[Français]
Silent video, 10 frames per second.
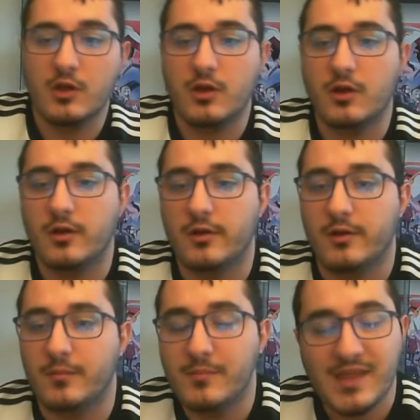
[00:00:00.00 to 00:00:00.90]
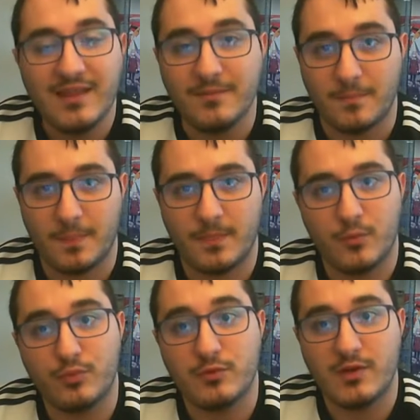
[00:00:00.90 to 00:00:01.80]
mais
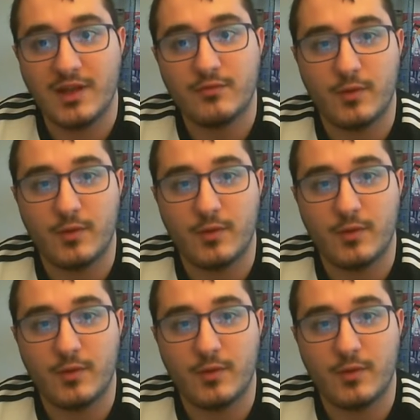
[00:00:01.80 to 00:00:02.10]
depuis le live,